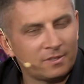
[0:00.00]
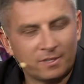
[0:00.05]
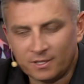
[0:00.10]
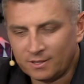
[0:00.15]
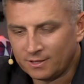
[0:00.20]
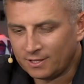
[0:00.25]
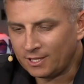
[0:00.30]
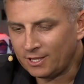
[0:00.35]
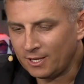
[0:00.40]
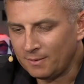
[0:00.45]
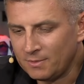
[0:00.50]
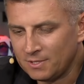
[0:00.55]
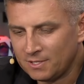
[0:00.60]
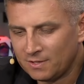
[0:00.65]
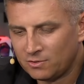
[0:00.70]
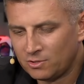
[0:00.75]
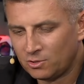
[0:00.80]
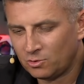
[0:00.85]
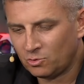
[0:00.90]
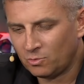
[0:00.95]
tata mi
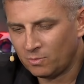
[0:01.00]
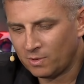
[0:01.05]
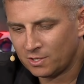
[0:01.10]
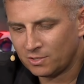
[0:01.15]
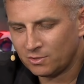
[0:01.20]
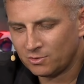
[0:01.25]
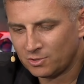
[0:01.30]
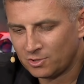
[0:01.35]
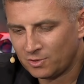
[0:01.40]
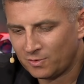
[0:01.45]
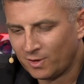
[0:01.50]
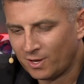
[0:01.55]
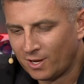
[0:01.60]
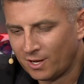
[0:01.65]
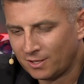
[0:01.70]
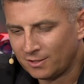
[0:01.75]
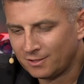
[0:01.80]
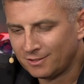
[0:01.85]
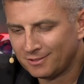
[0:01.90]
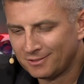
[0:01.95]
zawsze tłumacząc
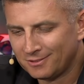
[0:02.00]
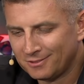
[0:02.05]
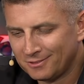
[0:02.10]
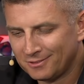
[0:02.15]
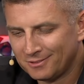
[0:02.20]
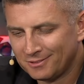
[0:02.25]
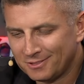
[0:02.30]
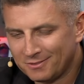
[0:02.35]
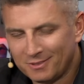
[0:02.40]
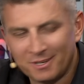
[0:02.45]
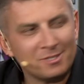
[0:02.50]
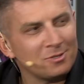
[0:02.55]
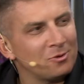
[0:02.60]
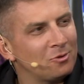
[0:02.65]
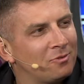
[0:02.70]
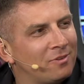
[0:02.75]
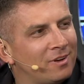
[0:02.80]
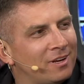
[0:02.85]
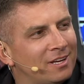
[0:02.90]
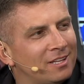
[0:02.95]
świat y, zwraca
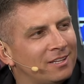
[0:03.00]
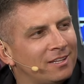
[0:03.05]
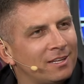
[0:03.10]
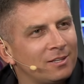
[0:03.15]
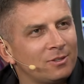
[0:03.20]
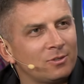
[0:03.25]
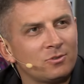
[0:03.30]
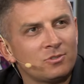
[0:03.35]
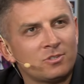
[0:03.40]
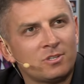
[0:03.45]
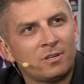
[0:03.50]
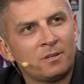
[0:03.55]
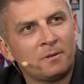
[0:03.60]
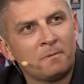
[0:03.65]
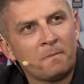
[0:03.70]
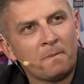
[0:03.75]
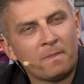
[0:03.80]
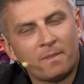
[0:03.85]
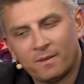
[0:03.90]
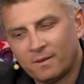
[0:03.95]
uwagę na to, że
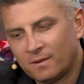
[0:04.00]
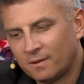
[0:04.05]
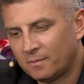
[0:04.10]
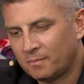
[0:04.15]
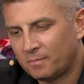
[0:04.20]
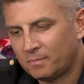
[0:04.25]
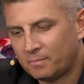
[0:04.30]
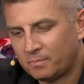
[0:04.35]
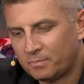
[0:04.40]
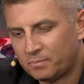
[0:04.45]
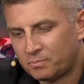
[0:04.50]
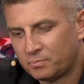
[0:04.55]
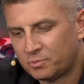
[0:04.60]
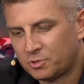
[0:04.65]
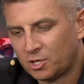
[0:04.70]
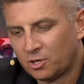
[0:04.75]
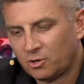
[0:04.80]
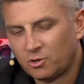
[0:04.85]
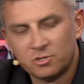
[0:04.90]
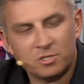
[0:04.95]

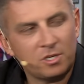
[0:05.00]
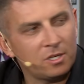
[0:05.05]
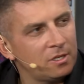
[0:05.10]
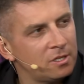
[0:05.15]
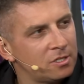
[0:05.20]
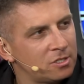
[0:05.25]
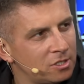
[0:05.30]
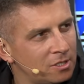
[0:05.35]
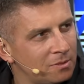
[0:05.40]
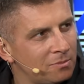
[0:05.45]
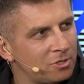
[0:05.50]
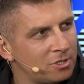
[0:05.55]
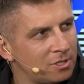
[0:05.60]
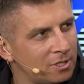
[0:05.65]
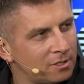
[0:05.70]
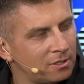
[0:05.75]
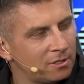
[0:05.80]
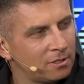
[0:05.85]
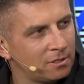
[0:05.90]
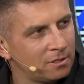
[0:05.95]
przechodzenie z kimś
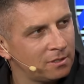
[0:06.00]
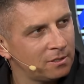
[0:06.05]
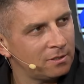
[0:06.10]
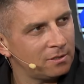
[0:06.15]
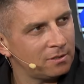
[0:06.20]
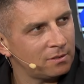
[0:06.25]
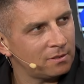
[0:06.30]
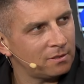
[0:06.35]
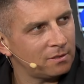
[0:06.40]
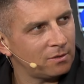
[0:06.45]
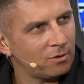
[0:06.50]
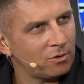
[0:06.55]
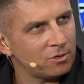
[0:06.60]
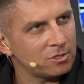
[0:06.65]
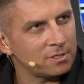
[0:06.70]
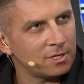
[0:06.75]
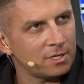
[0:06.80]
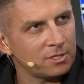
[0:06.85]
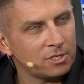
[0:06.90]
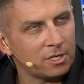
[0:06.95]
na ty
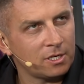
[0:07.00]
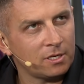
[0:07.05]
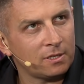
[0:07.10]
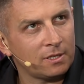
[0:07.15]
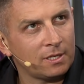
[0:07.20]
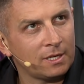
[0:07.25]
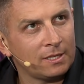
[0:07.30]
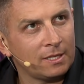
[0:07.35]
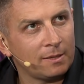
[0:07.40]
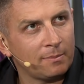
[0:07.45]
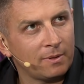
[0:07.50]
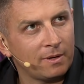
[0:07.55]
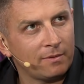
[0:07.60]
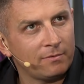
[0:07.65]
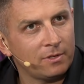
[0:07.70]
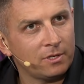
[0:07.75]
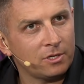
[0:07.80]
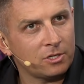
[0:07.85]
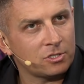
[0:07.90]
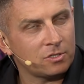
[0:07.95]
oznacza tak
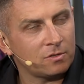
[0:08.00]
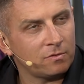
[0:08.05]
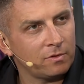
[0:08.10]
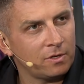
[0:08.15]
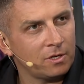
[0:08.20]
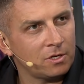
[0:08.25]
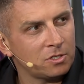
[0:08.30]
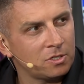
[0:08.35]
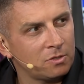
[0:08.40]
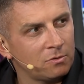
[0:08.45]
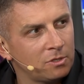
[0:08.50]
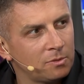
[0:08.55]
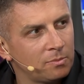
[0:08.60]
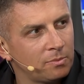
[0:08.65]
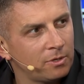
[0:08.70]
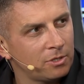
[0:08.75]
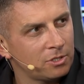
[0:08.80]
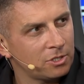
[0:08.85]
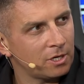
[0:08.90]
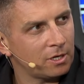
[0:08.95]
naprawdę jeszcze większą
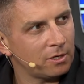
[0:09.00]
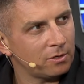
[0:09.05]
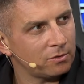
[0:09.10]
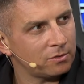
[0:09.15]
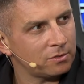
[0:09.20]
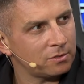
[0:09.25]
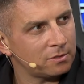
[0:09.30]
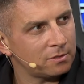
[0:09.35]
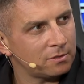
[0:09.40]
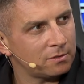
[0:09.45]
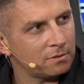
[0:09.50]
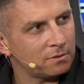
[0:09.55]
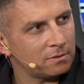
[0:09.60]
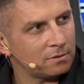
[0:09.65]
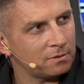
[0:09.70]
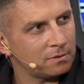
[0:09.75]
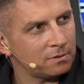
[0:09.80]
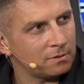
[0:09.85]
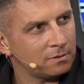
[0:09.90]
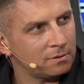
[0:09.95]
odpowiedzialność
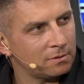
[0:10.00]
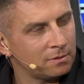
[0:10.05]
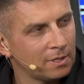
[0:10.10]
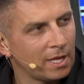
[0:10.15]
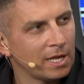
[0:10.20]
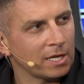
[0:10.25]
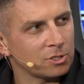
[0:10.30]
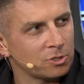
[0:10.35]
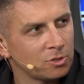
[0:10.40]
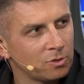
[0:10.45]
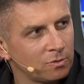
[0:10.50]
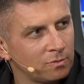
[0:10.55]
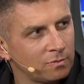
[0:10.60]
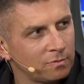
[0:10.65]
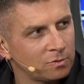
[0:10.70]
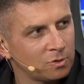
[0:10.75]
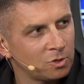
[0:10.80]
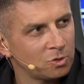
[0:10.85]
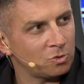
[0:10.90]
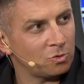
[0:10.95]
naszą
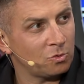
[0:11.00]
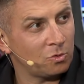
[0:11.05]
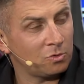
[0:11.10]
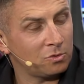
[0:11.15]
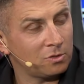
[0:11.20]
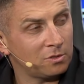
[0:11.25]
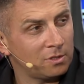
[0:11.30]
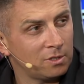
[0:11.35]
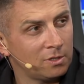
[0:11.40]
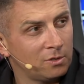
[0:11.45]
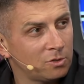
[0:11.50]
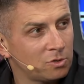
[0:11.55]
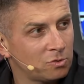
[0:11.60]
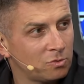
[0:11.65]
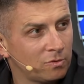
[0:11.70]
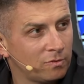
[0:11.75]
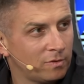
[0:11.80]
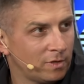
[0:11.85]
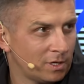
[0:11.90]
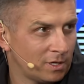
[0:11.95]
w stosunku do tego
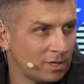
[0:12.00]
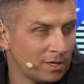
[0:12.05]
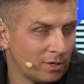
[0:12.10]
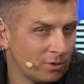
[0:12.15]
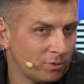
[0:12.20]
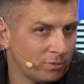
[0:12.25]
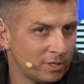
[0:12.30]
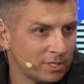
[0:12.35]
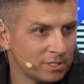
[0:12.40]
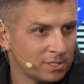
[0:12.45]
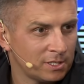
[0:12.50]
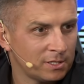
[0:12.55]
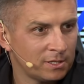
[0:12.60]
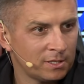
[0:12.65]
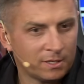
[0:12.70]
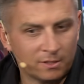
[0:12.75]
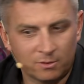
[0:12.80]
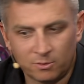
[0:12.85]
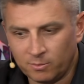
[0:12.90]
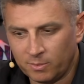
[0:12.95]
człowieka. A u nas
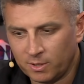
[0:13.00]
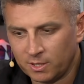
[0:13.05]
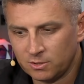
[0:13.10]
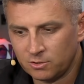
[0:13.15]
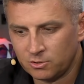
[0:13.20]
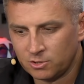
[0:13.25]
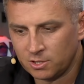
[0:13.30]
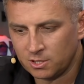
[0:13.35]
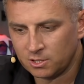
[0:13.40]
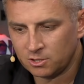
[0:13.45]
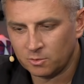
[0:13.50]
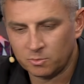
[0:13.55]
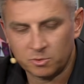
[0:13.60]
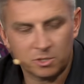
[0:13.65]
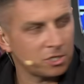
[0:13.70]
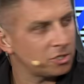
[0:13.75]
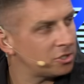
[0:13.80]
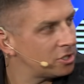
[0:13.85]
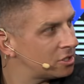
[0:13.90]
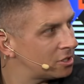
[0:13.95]
jednak no, bardzo często
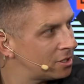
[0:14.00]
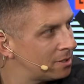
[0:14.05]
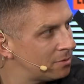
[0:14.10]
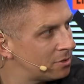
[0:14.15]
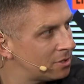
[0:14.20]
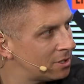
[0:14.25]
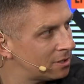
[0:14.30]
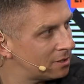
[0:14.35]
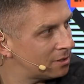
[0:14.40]
przejście z kimś na